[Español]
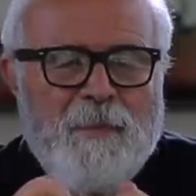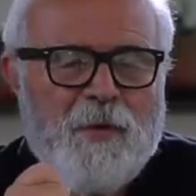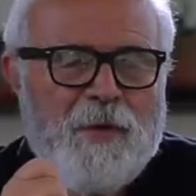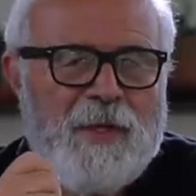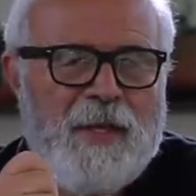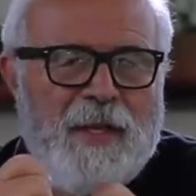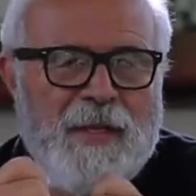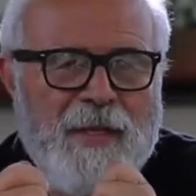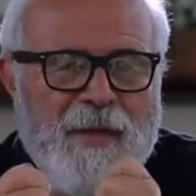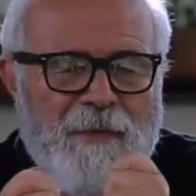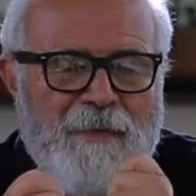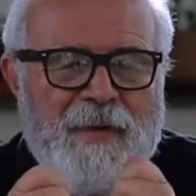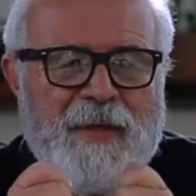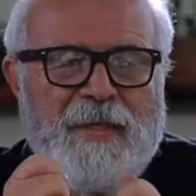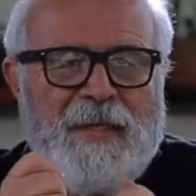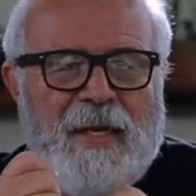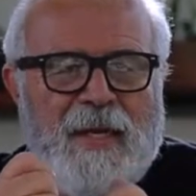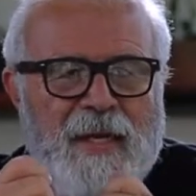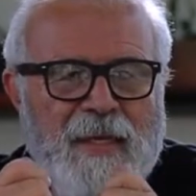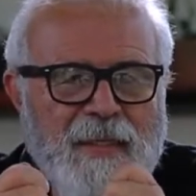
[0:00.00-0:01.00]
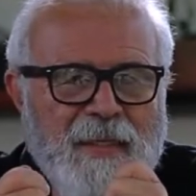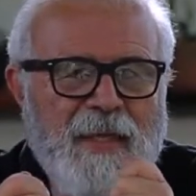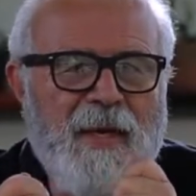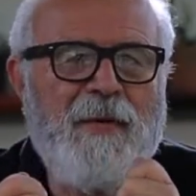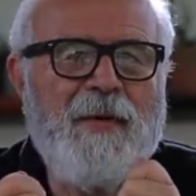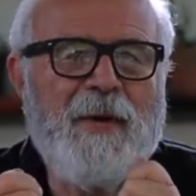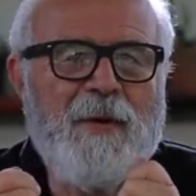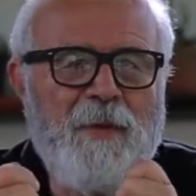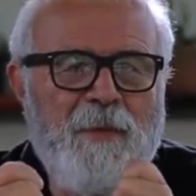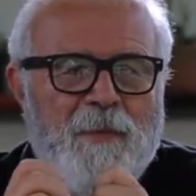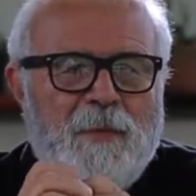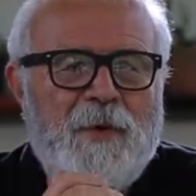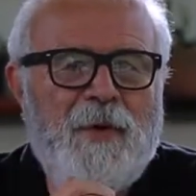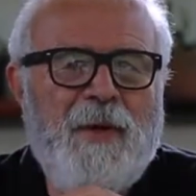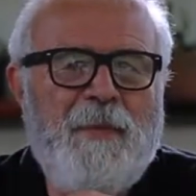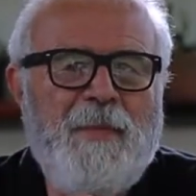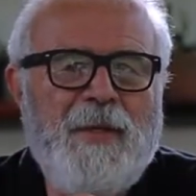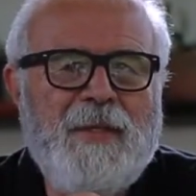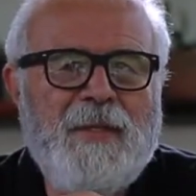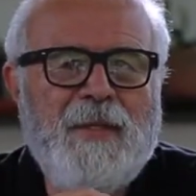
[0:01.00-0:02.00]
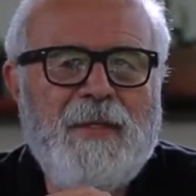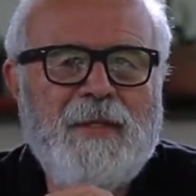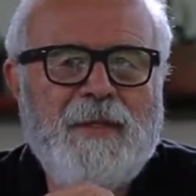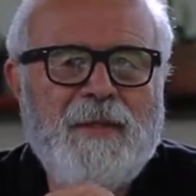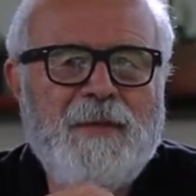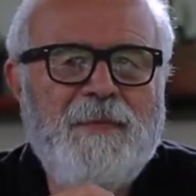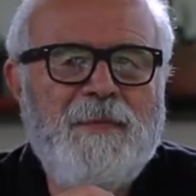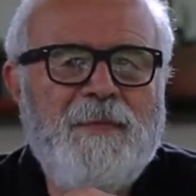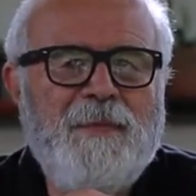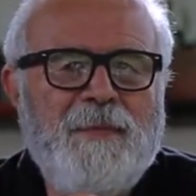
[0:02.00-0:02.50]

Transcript: porque el café ya estaba con problemitas.